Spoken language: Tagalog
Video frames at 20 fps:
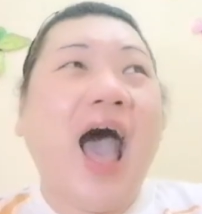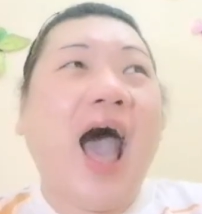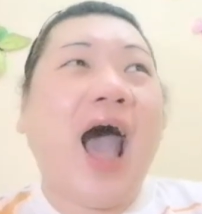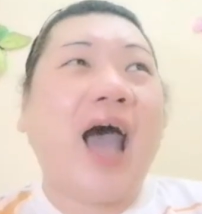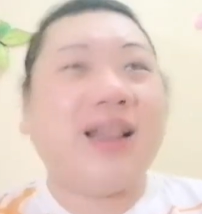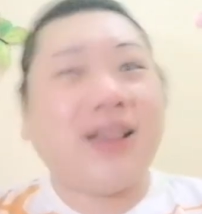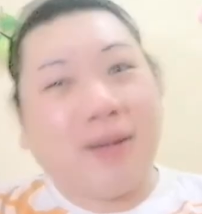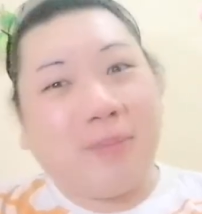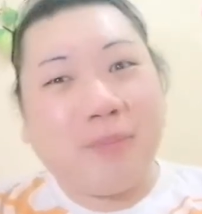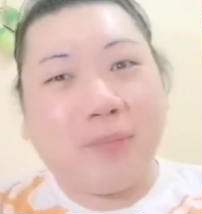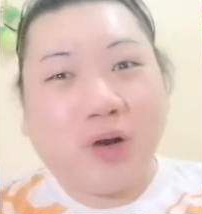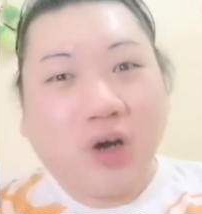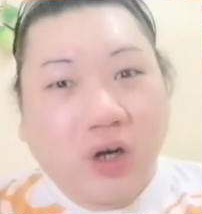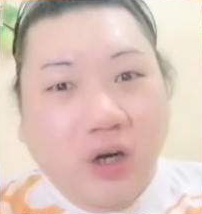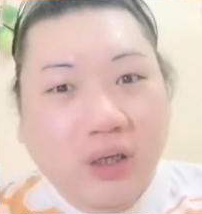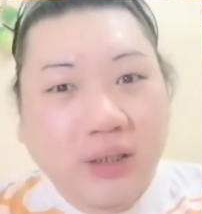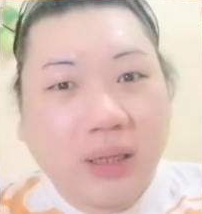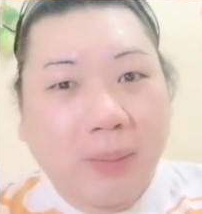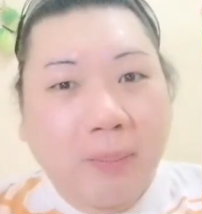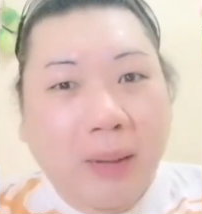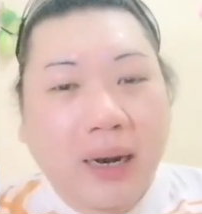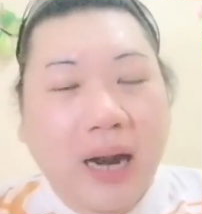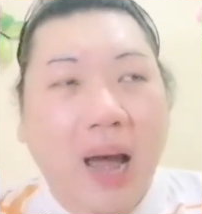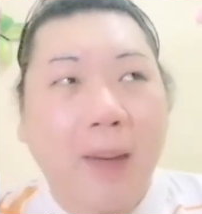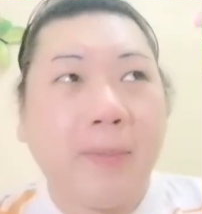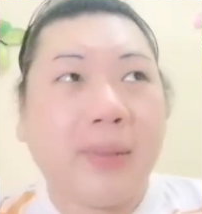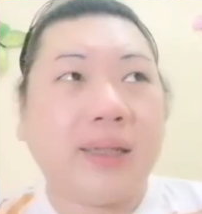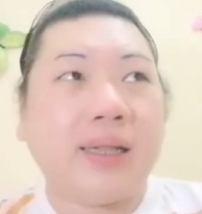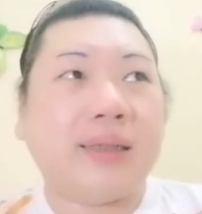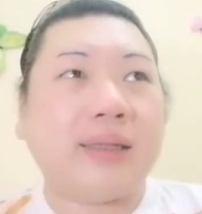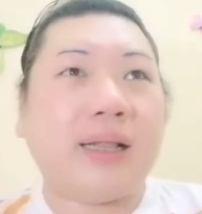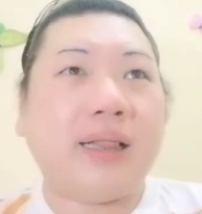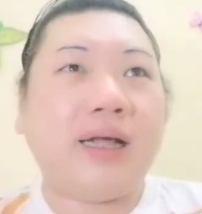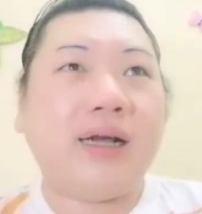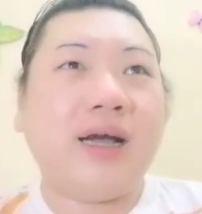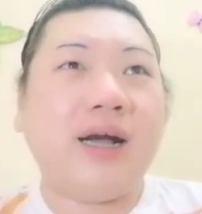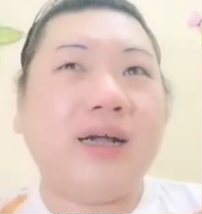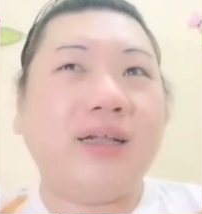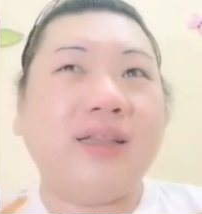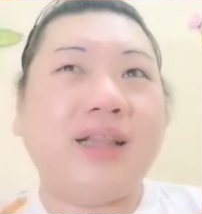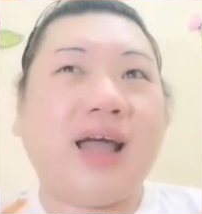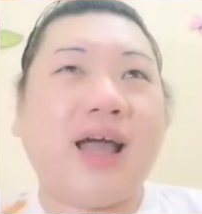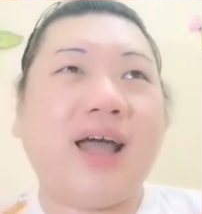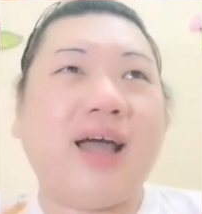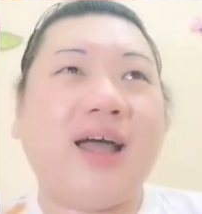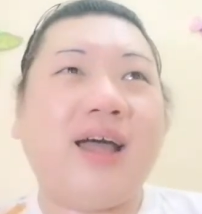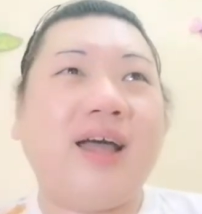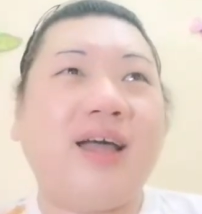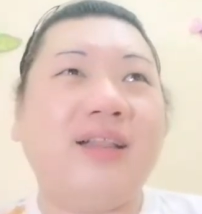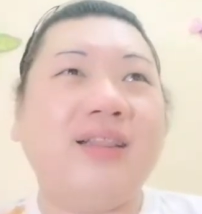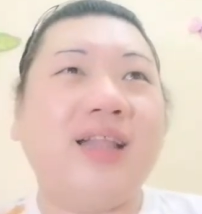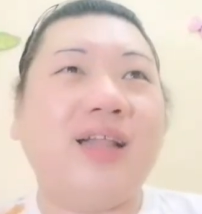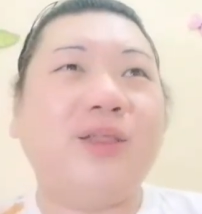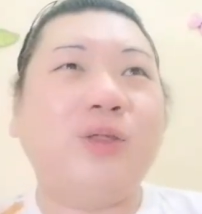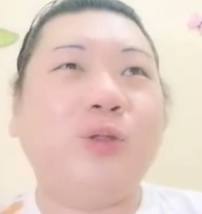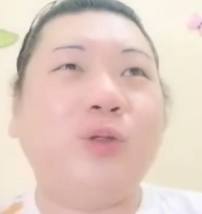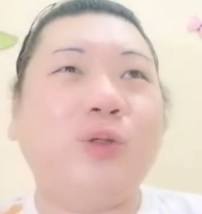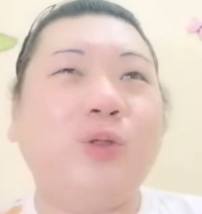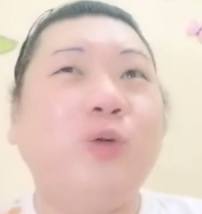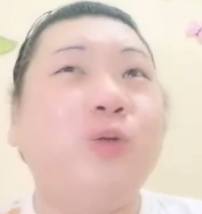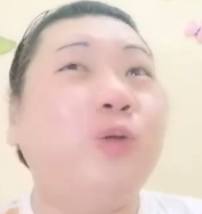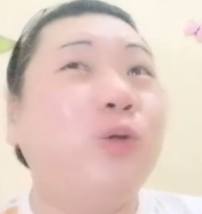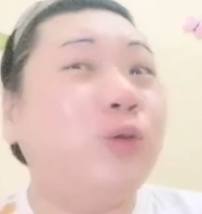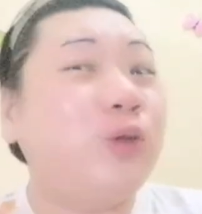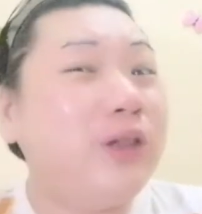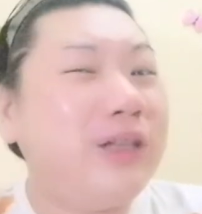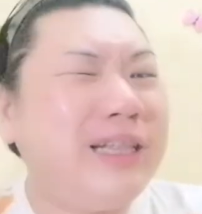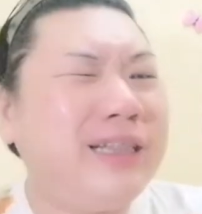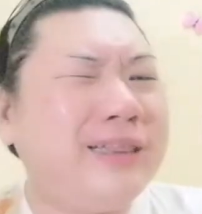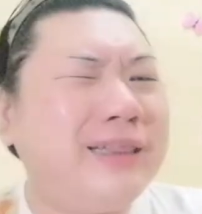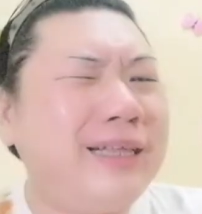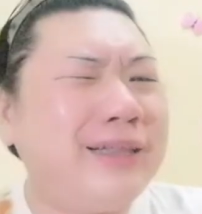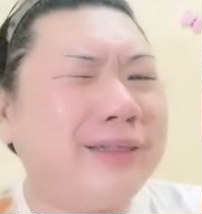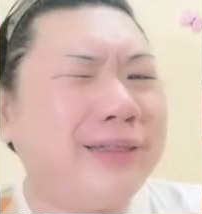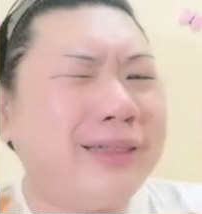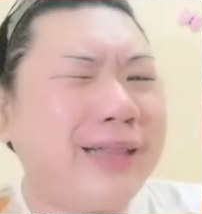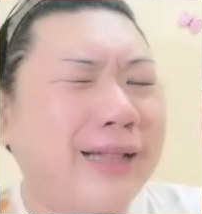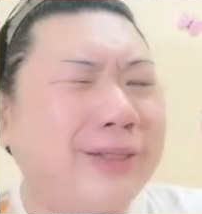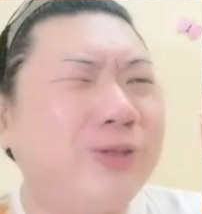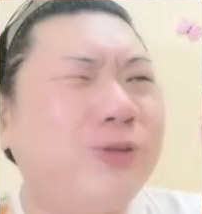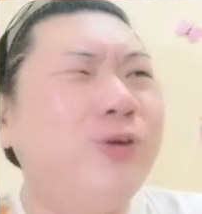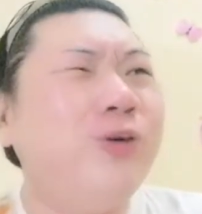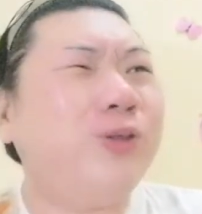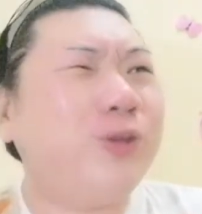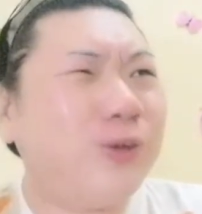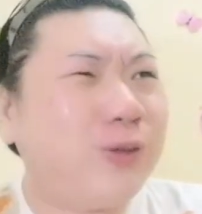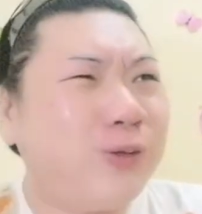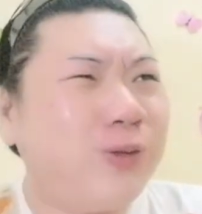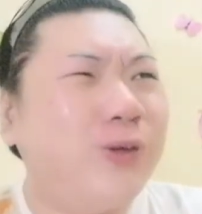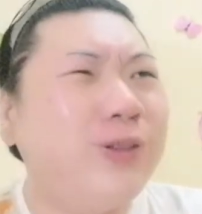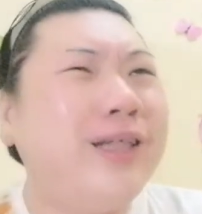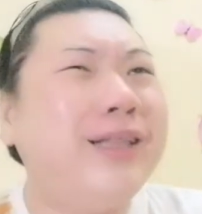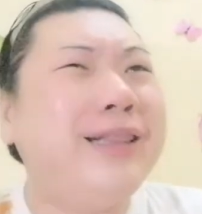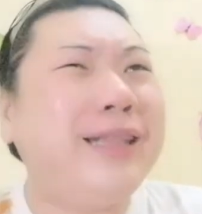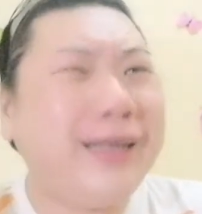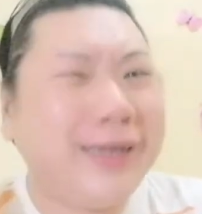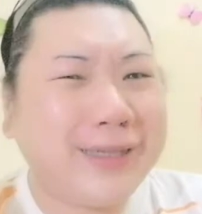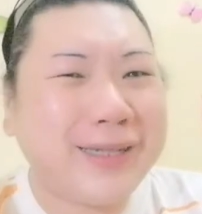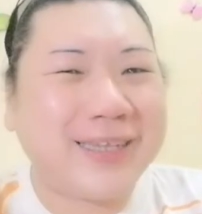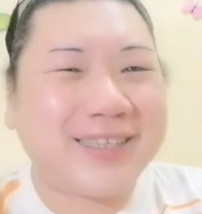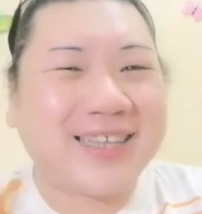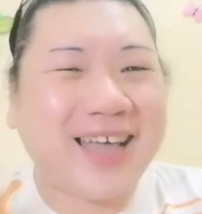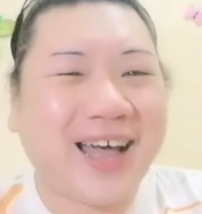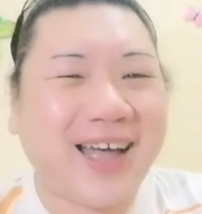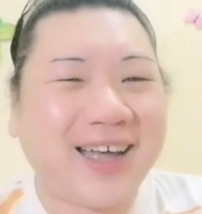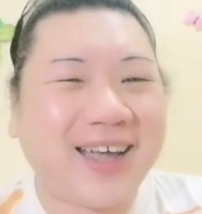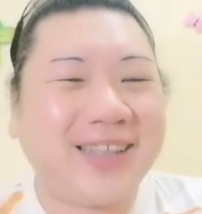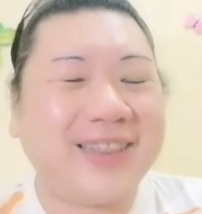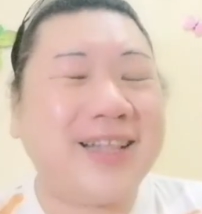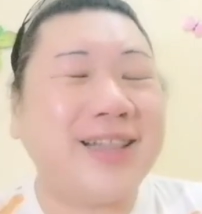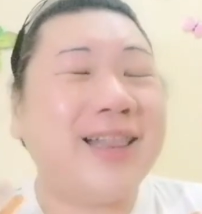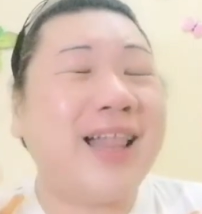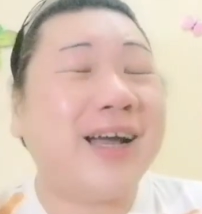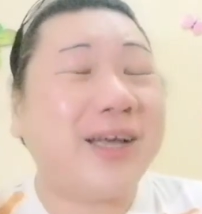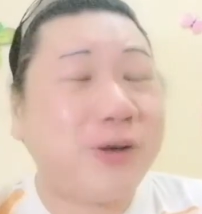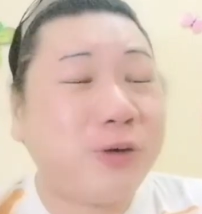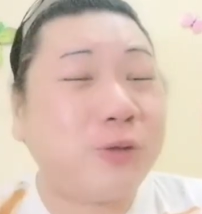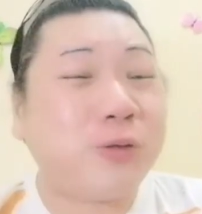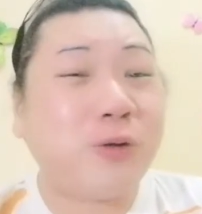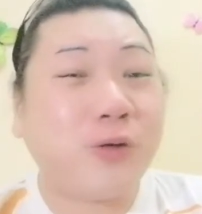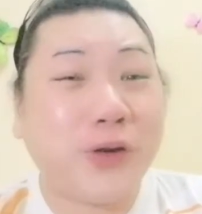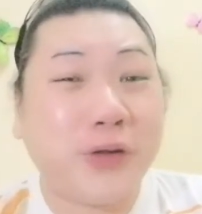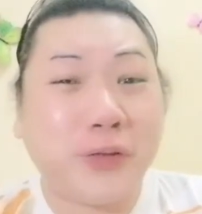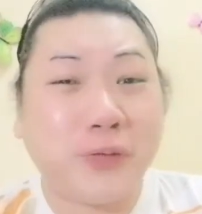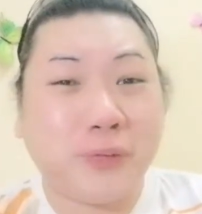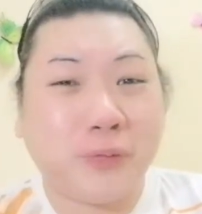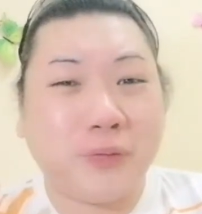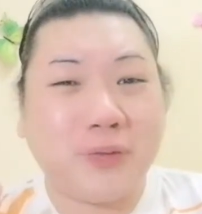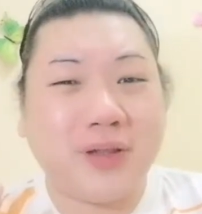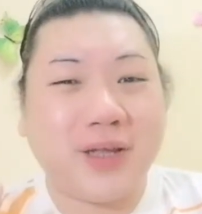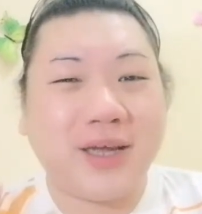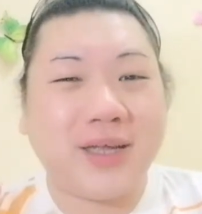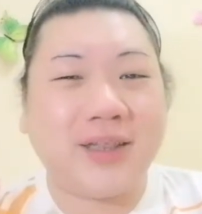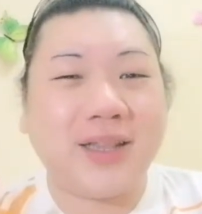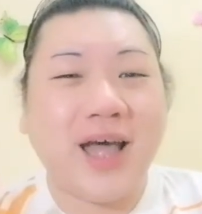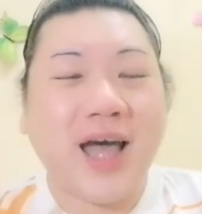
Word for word: Alam ko na marami na talagang na, natututulitik, natututuliling na sa akin dahil lagi ko itong inuulit.